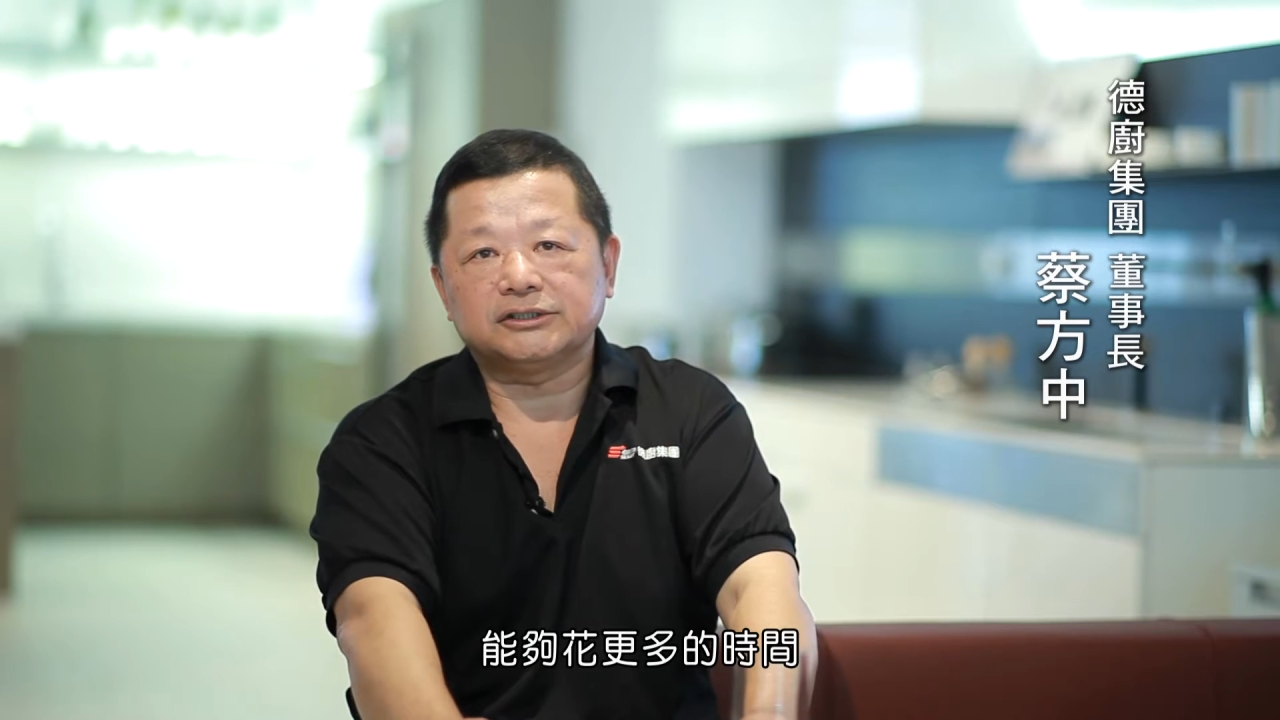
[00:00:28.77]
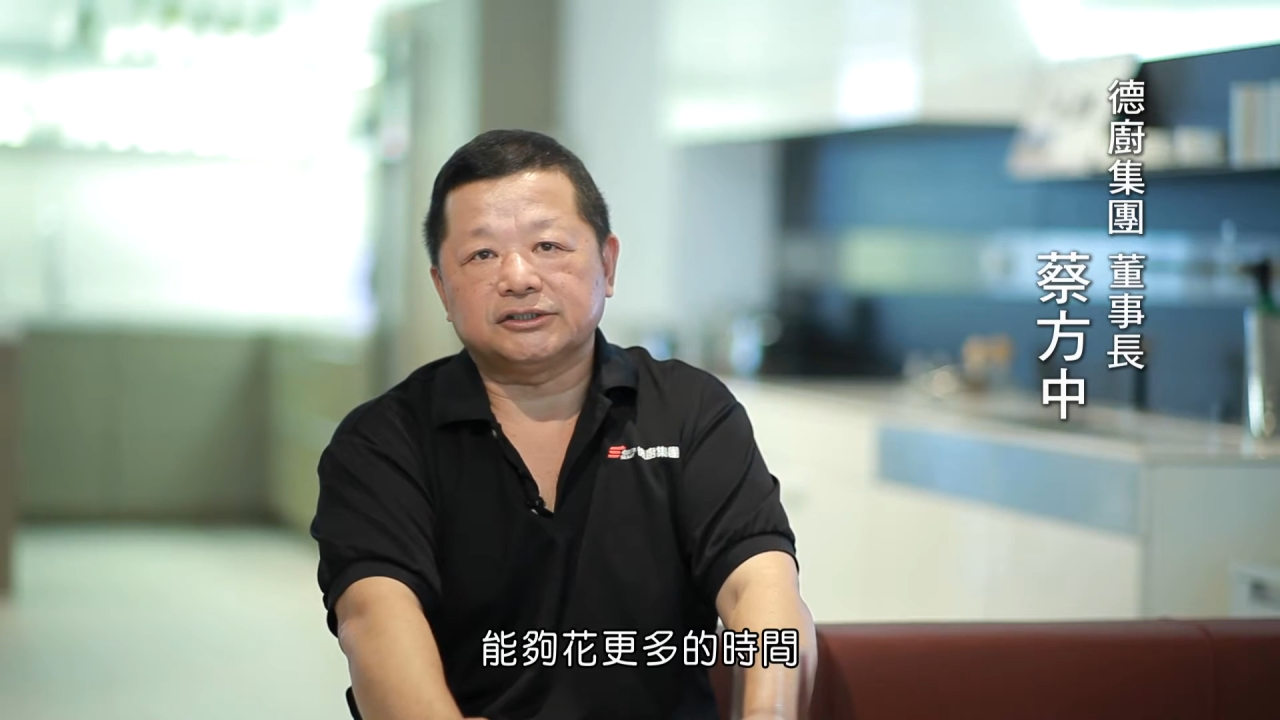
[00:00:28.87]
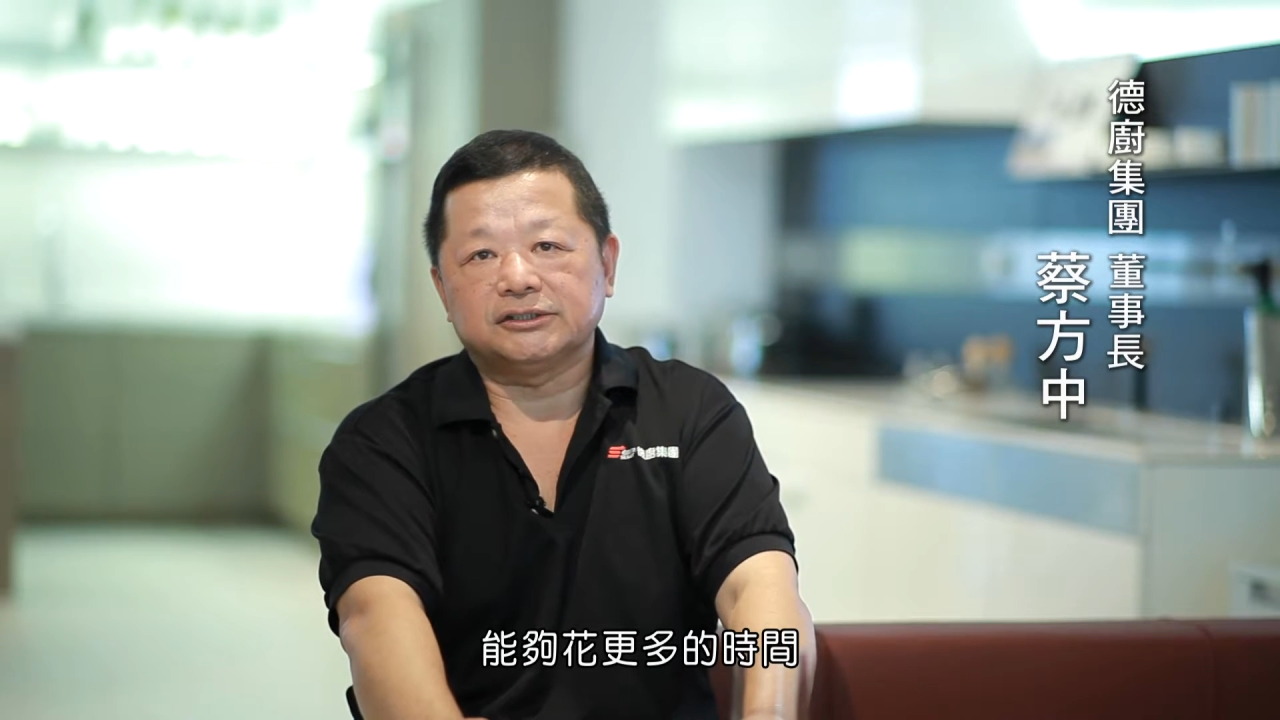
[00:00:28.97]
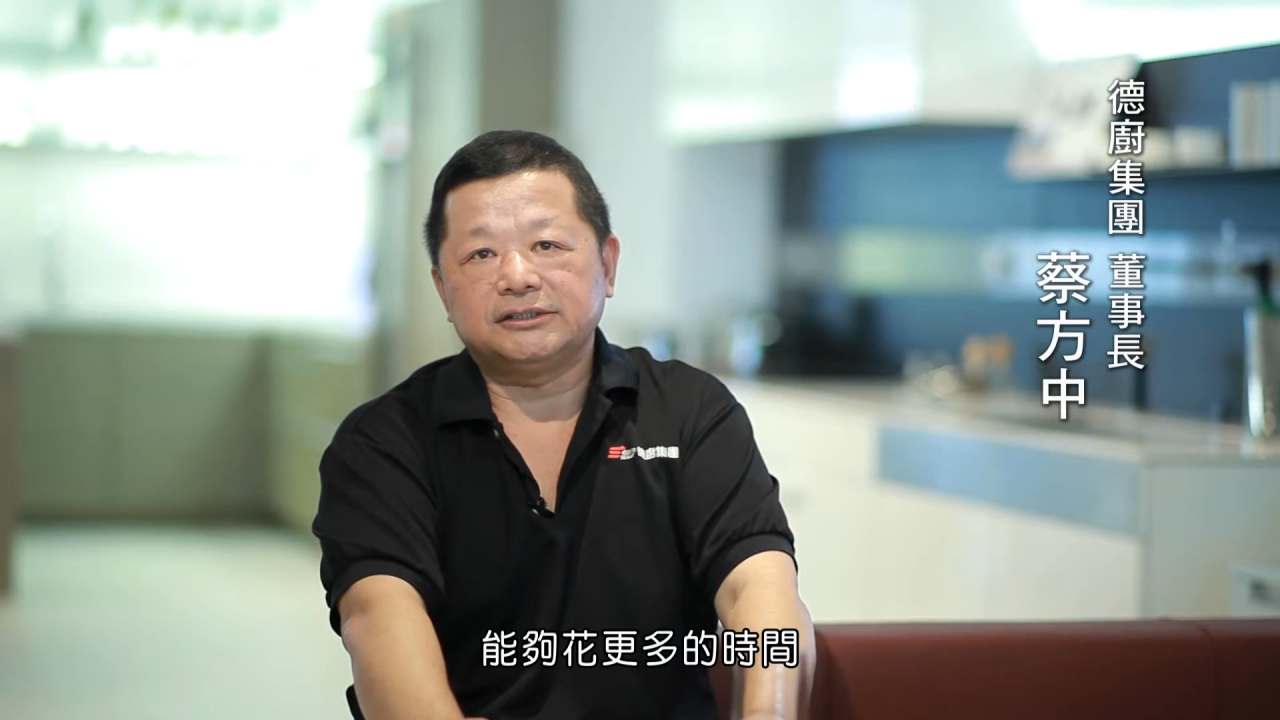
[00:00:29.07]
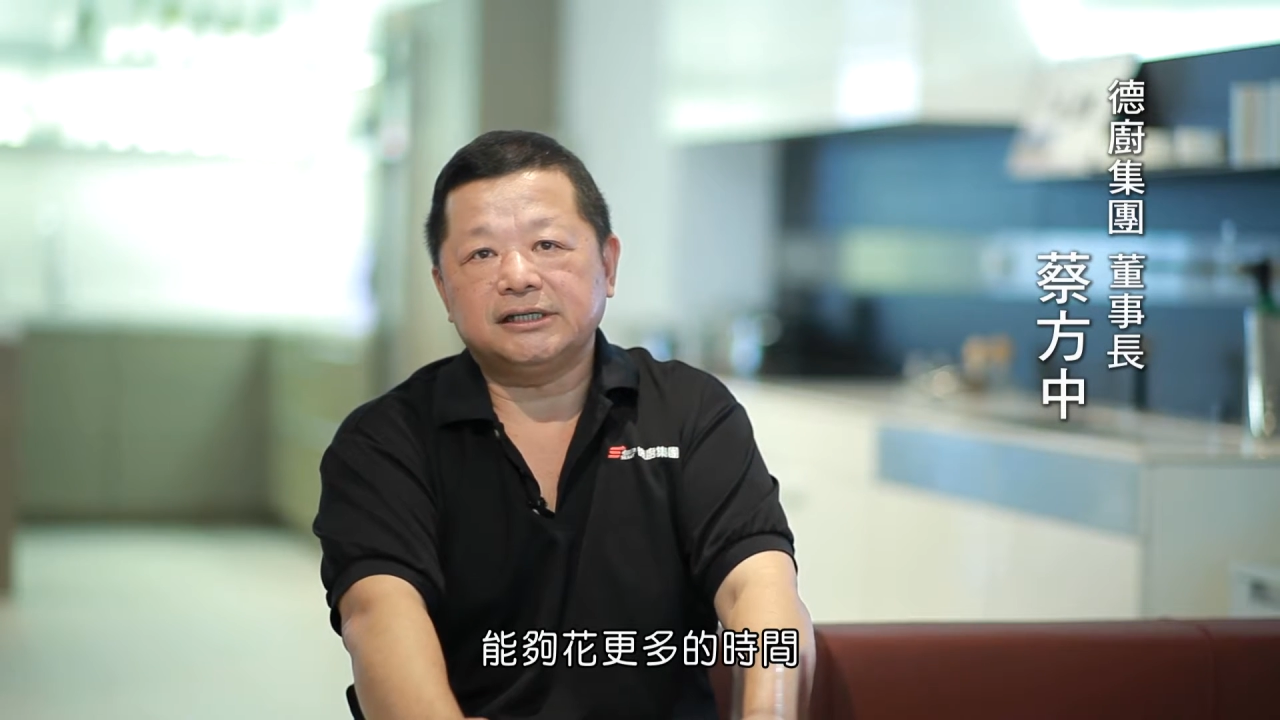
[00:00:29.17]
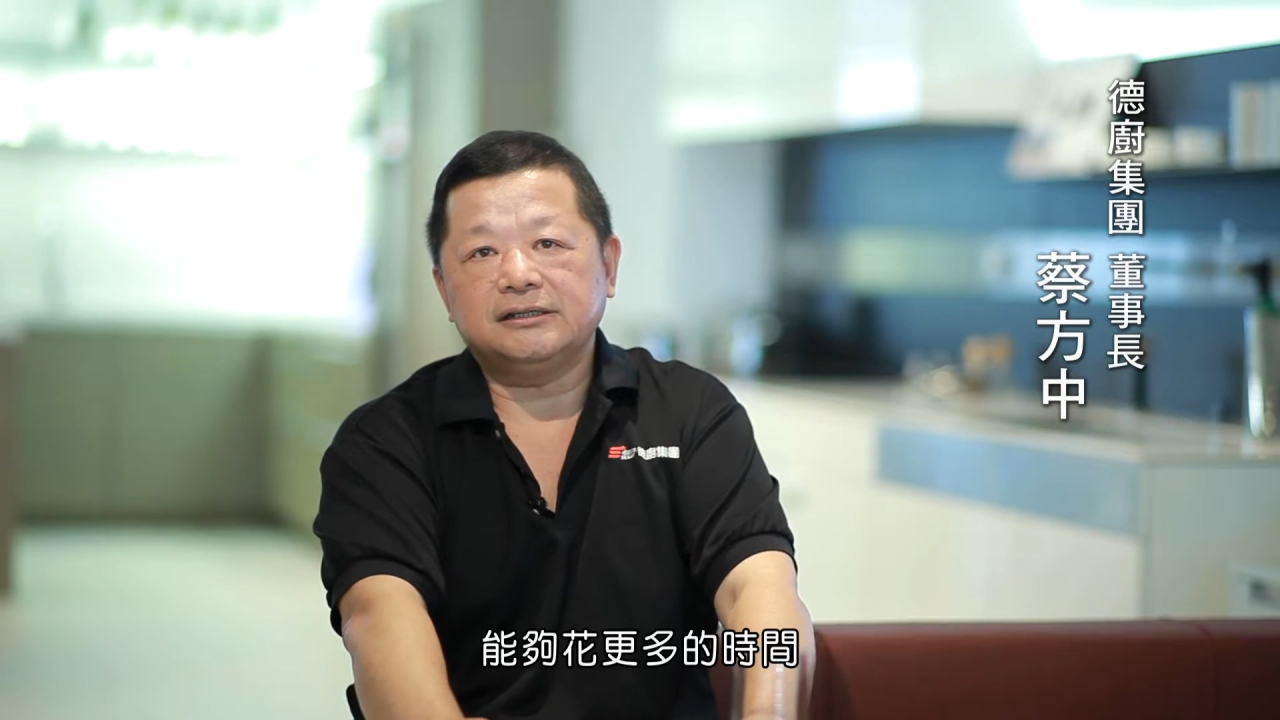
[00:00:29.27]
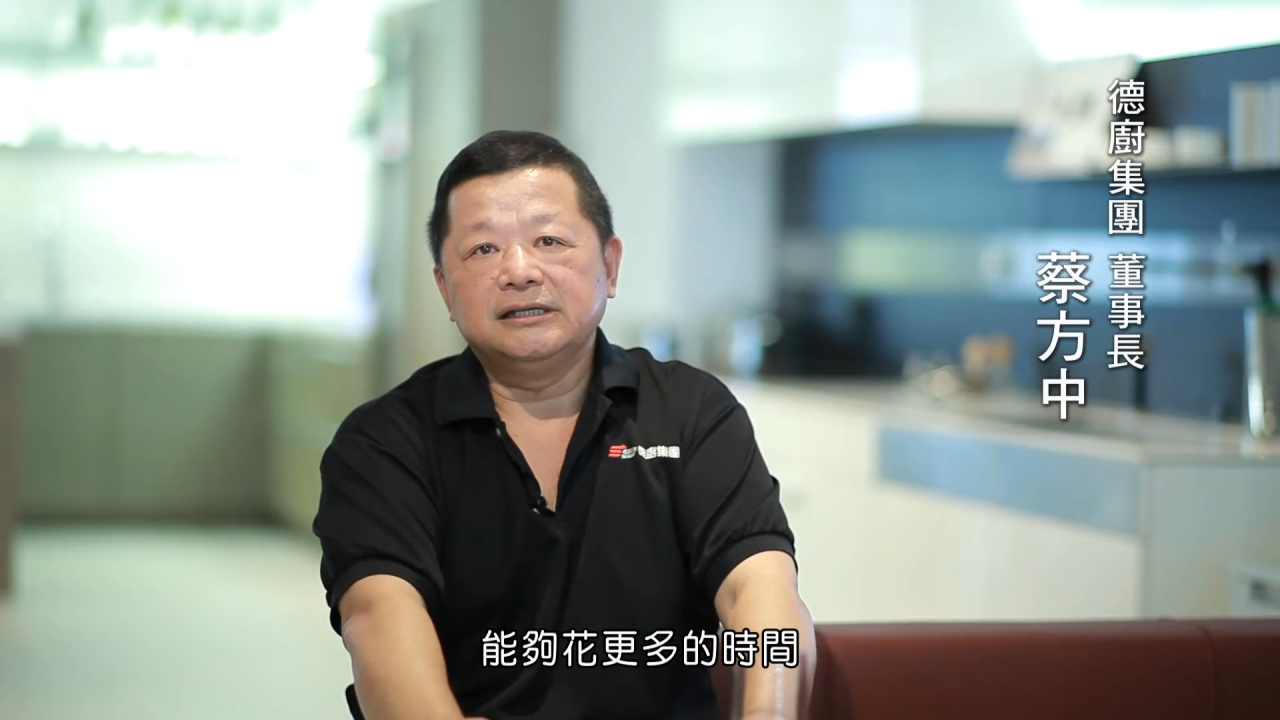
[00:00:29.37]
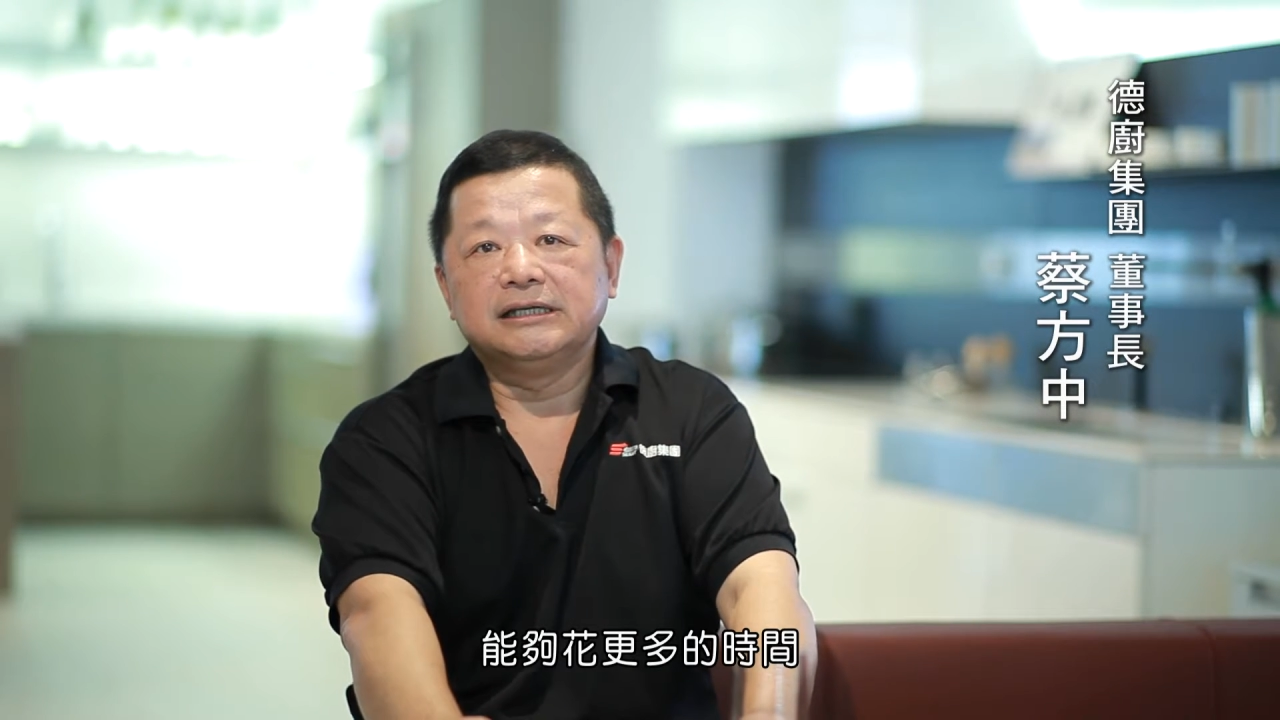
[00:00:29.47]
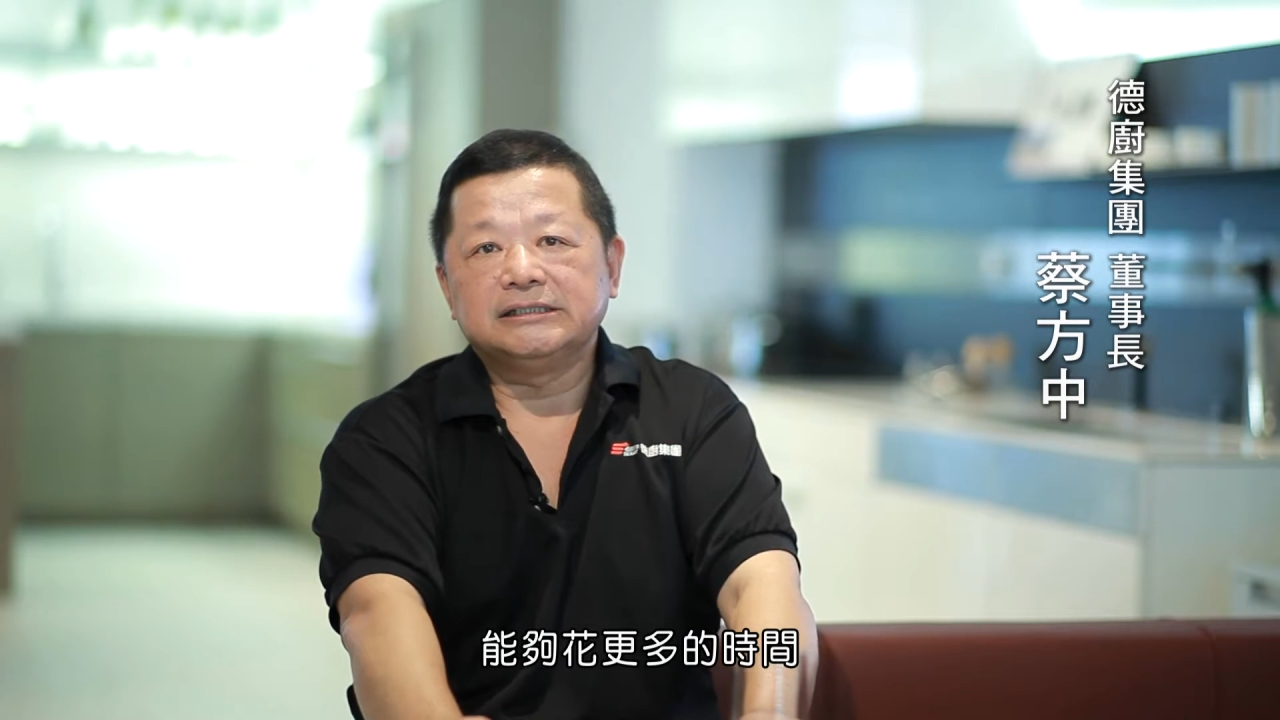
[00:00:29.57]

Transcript: 时间、